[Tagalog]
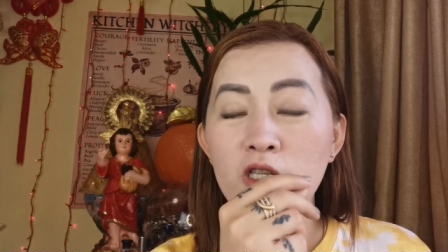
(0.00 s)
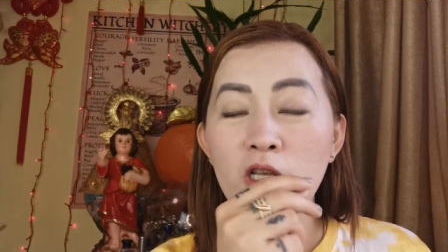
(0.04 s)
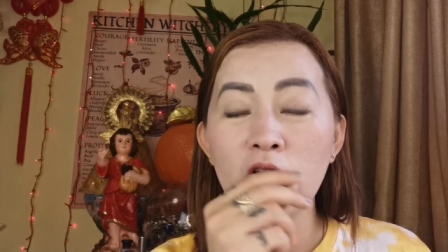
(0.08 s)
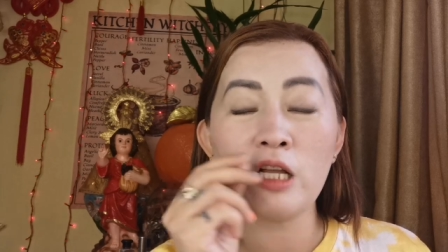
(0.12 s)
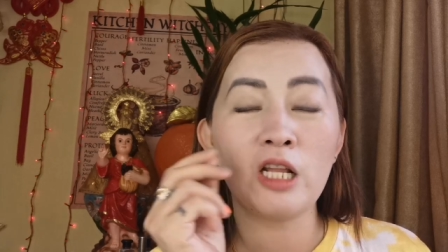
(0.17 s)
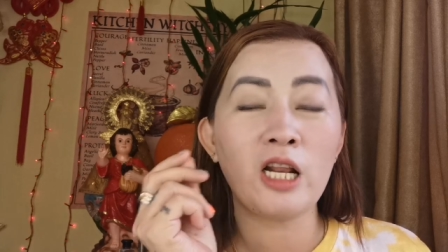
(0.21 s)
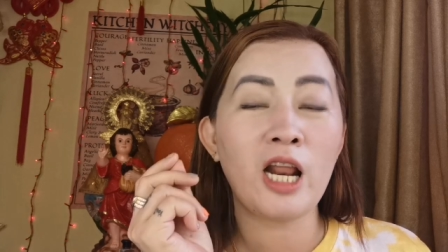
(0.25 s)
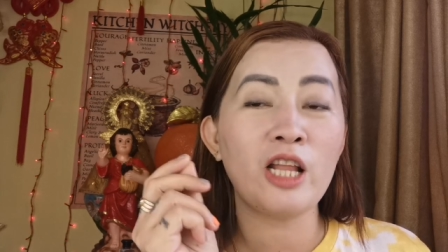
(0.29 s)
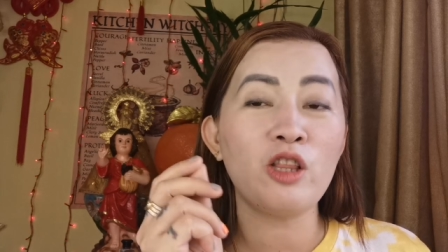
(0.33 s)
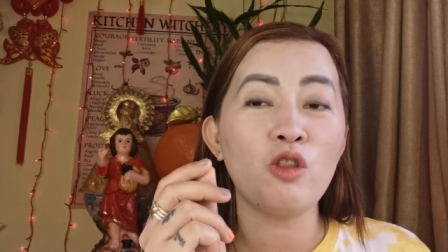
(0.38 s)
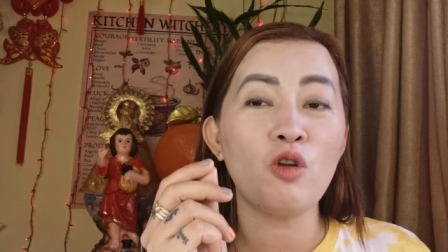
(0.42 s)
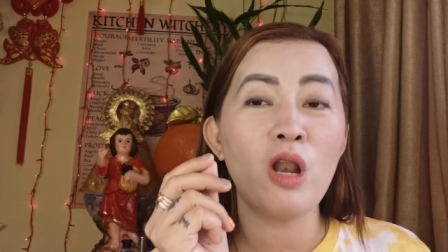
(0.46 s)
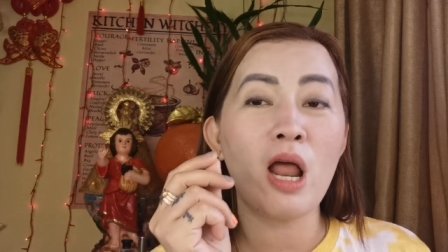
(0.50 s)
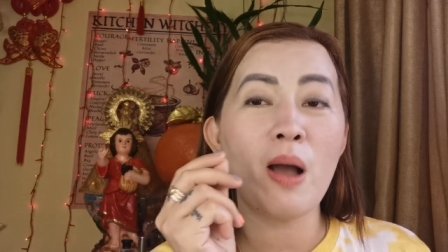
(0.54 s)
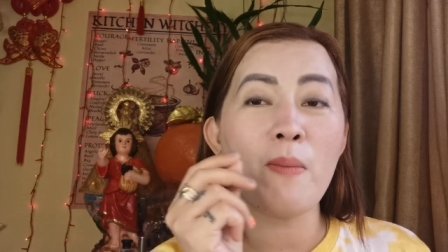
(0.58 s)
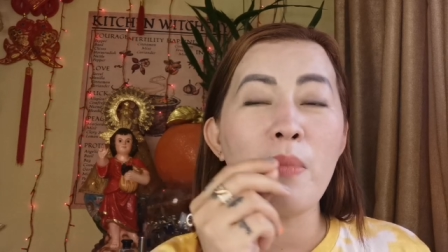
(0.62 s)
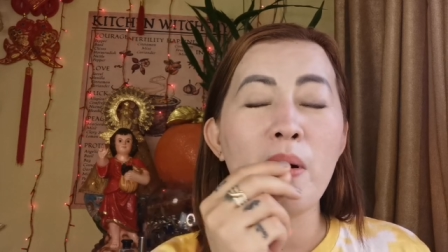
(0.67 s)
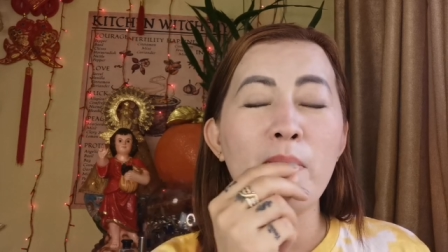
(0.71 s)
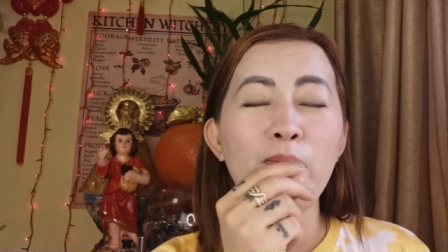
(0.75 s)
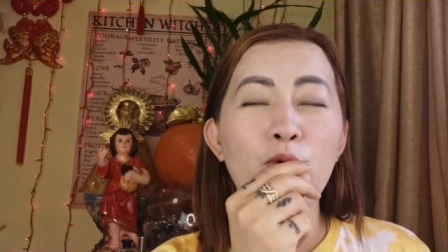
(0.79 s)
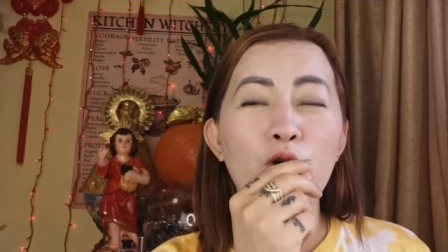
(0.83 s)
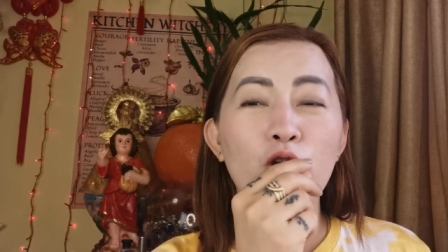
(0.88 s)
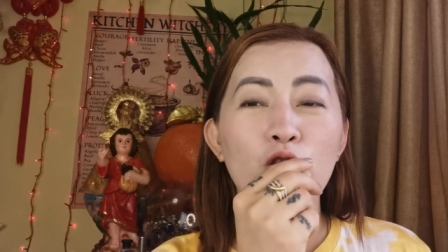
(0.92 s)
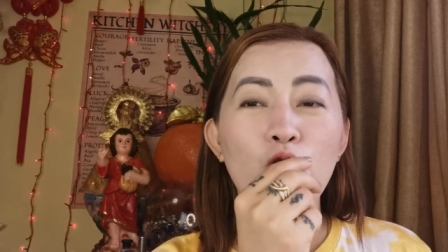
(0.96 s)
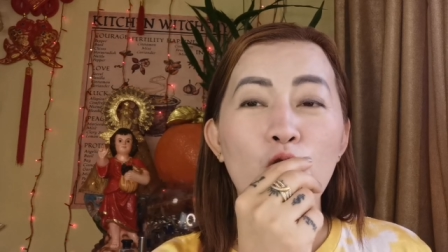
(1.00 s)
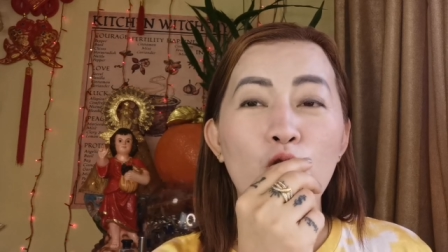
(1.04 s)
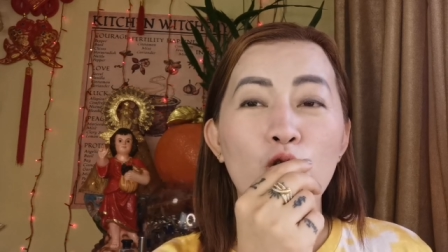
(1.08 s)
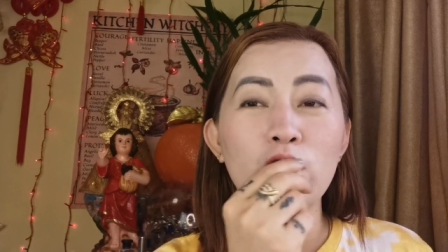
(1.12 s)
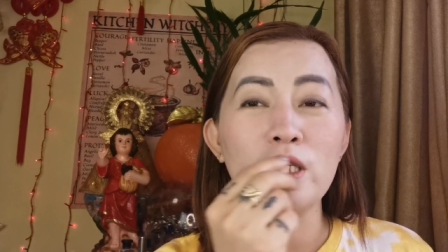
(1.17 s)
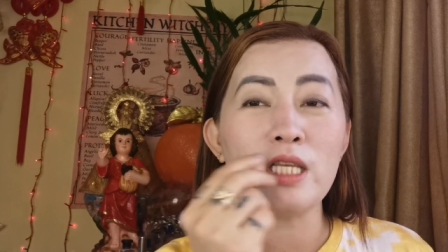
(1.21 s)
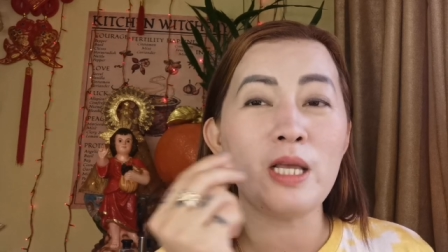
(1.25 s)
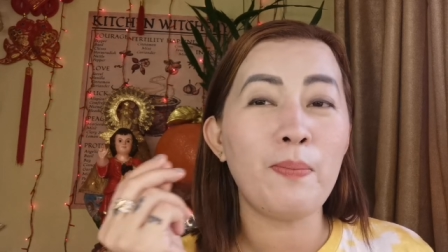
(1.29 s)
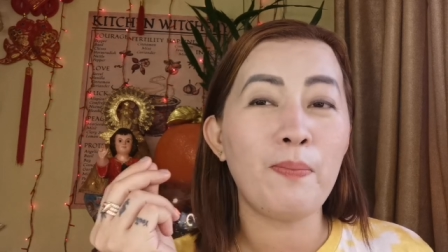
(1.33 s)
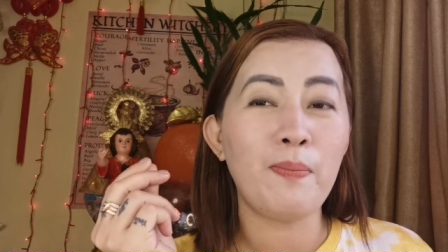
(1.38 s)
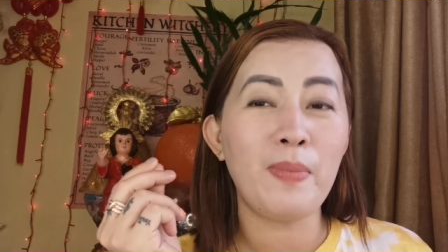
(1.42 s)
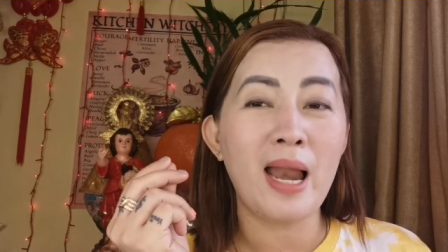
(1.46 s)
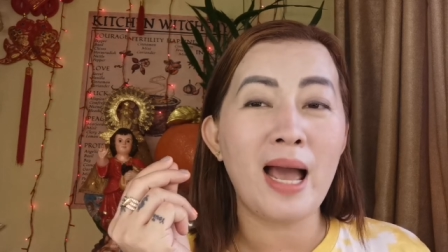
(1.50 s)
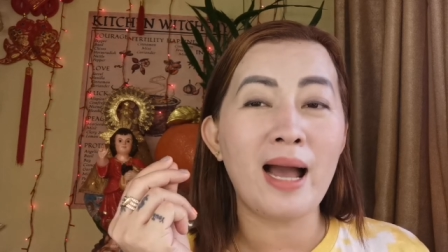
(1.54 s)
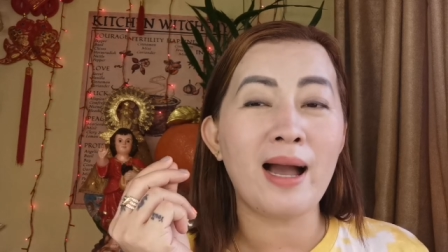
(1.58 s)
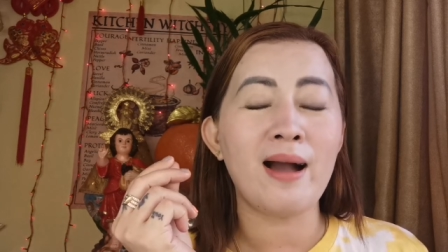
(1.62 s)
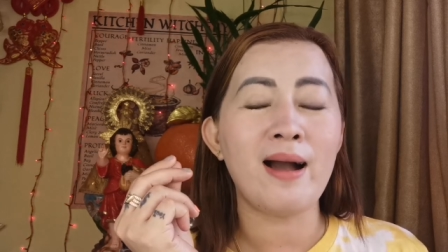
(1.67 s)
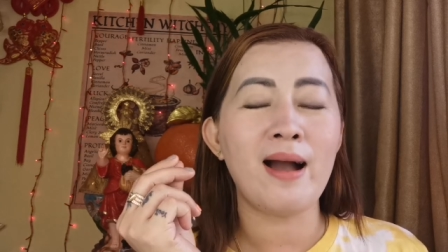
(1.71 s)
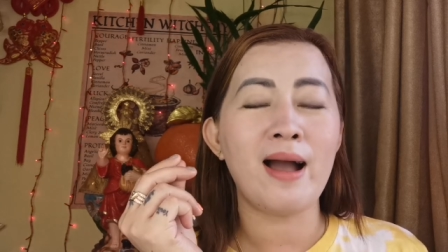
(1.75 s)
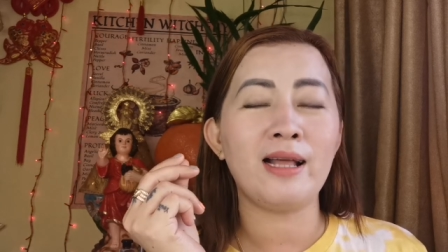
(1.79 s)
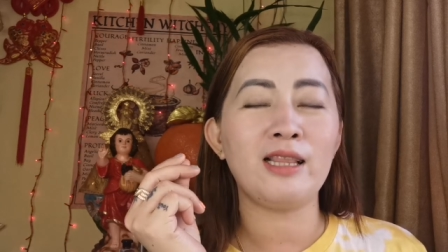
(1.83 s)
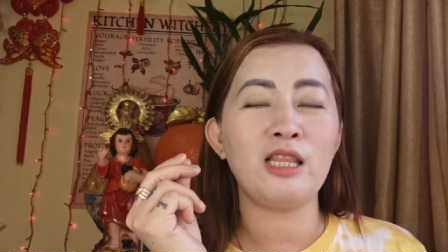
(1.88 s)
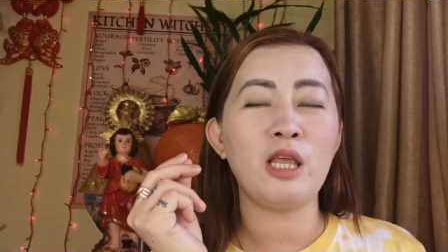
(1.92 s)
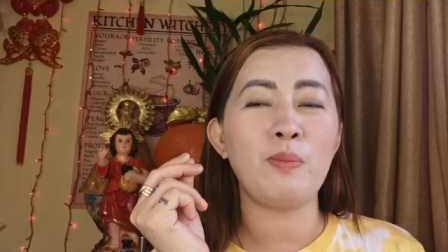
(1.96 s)
sikreto lamang po ito, siplak
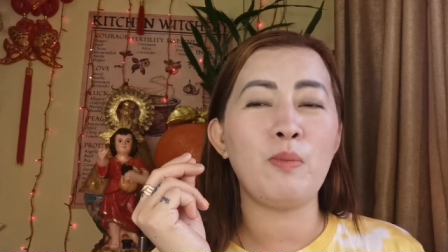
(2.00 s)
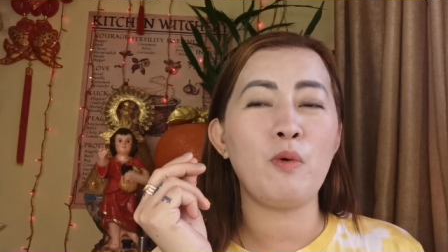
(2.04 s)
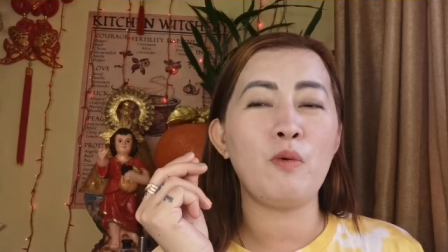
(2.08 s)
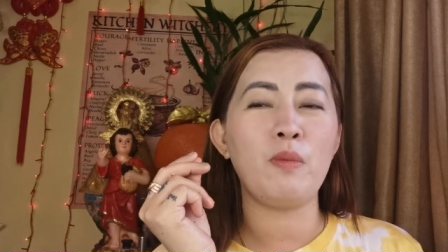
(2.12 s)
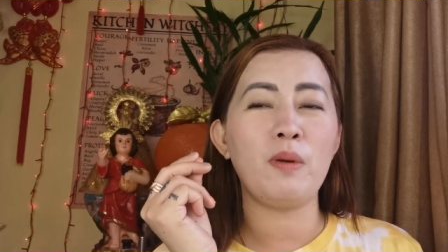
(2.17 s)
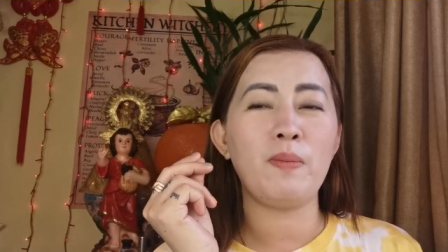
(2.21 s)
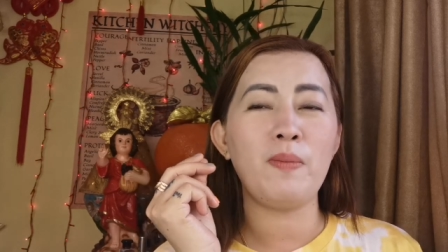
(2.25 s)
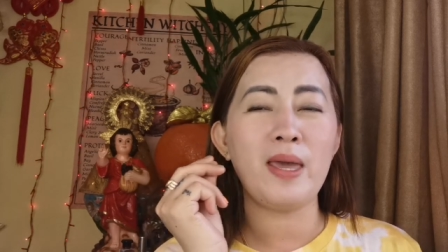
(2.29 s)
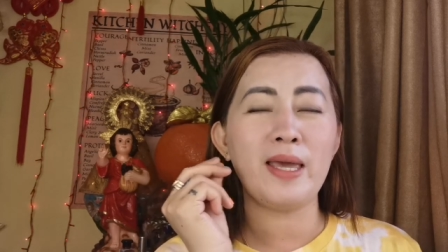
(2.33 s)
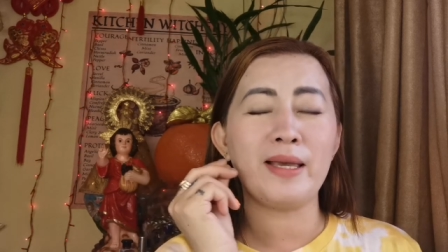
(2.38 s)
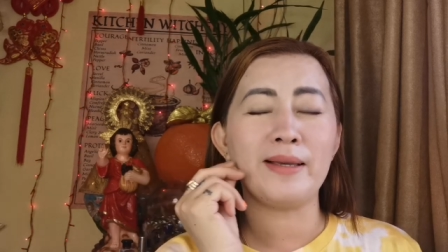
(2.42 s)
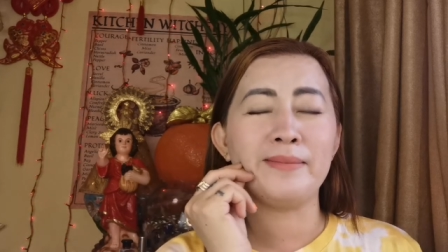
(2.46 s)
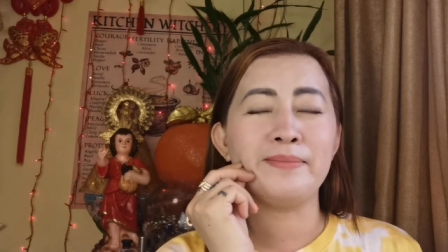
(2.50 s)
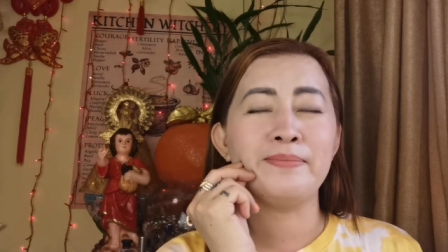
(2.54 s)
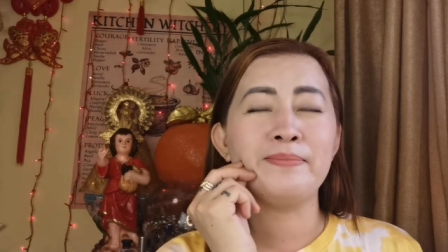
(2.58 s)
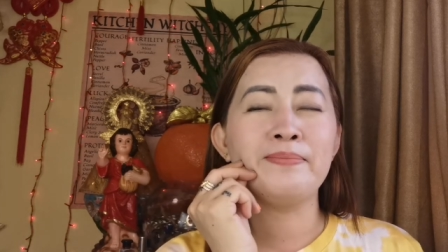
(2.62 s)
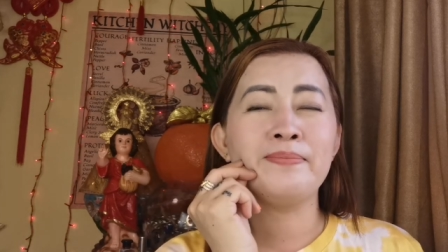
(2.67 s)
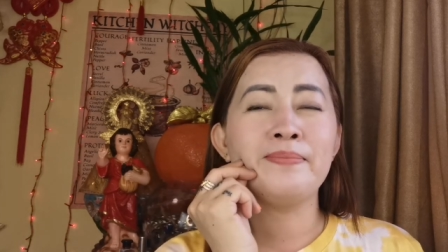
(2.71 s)
ang ating pumibig.